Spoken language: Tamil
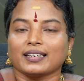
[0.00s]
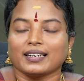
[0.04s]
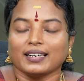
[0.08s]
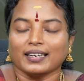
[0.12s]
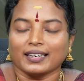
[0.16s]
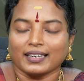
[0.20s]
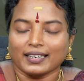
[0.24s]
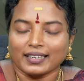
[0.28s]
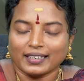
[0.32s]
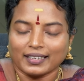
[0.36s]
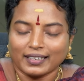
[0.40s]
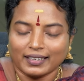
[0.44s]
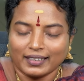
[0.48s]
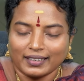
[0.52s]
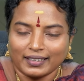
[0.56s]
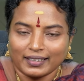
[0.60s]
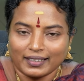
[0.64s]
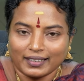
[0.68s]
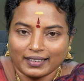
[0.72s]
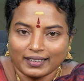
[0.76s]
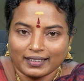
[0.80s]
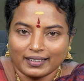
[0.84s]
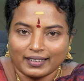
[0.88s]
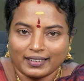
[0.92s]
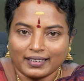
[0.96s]
கடக
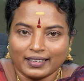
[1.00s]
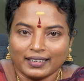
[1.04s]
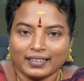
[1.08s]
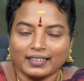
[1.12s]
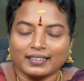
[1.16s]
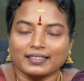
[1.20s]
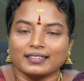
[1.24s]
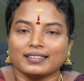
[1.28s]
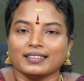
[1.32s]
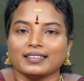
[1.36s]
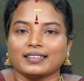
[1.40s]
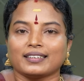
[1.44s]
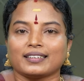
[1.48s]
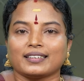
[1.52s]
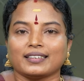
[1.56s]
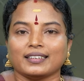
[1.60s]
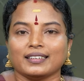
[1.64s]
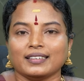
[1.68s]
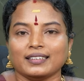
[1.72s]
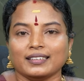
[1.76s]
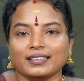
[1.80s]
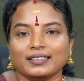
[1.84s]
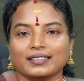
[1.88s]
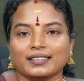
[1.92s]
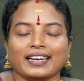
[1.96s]
லக்னத்திற்கு
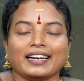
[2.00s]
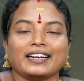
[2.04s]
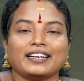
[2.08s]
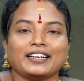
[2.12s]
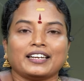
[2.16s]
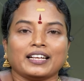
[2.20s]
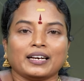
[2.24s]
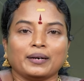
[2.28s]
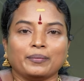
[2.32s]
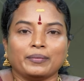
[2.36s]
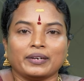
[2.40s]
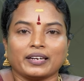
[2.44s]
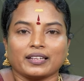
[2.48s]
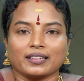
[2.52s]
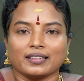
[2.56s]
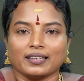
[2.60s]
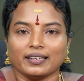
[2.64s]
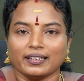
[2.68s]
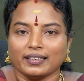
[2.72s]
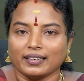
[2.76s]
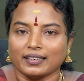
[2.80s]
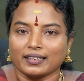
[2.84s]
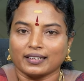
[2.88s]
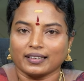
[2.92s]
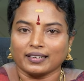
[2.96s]
எட்டாம்
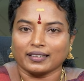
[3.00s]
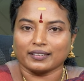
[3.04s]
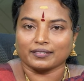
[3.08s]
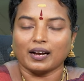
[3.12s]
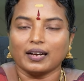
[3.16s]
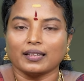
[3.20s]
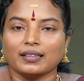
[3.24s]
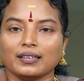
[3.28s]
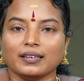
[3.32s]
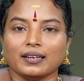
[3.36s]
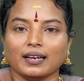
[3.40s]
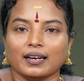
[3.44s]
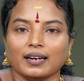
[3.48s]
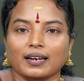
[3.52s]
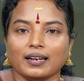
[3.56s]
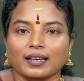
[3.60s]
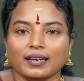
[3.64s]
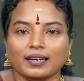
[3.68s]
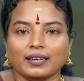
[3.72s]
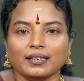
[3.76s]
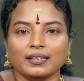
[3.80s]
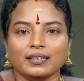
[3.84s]
இடத்துல இருக்கார் அதனால